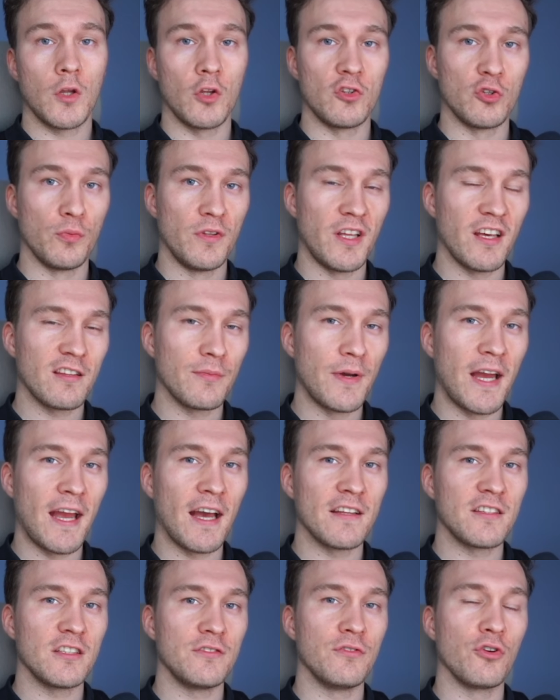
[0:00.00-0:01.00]
Und somit erstmal
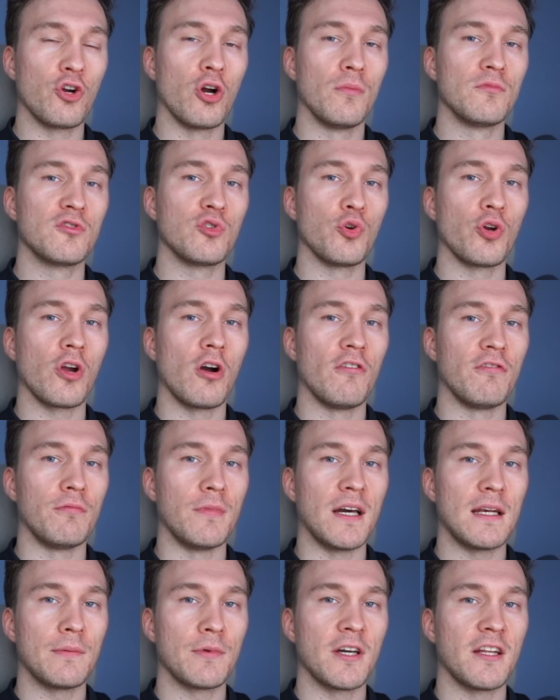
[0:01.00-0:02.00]
herzlich willkommen zurück auf
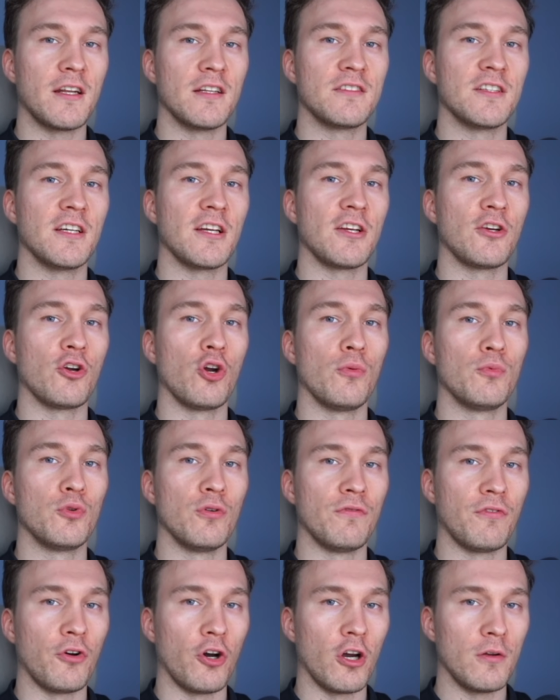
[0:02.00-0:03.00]
meinem Kanal Tech Krypto.
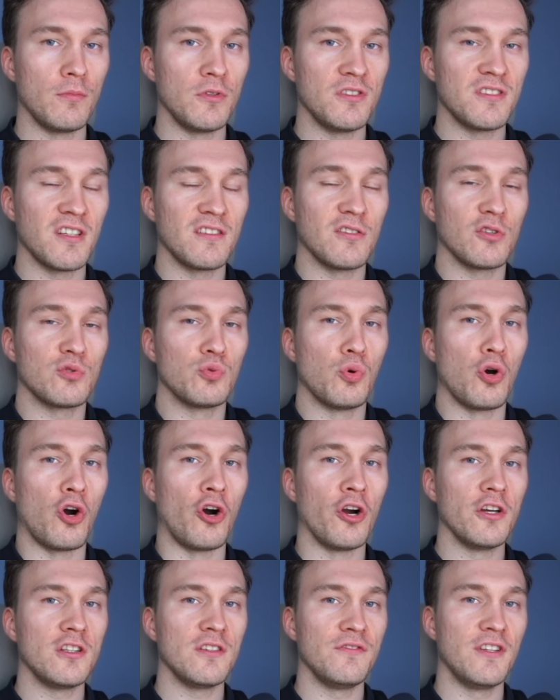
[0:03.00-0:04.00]
Freut mich, dass auch du
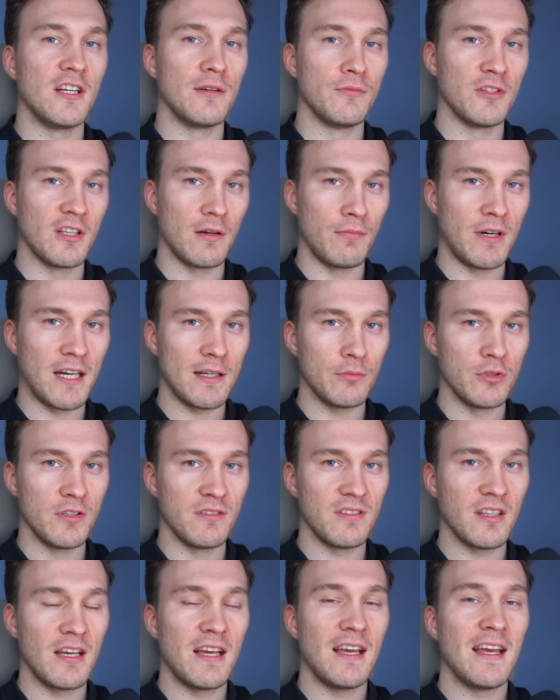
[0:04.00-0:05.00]
heute wieder mit dabei bist.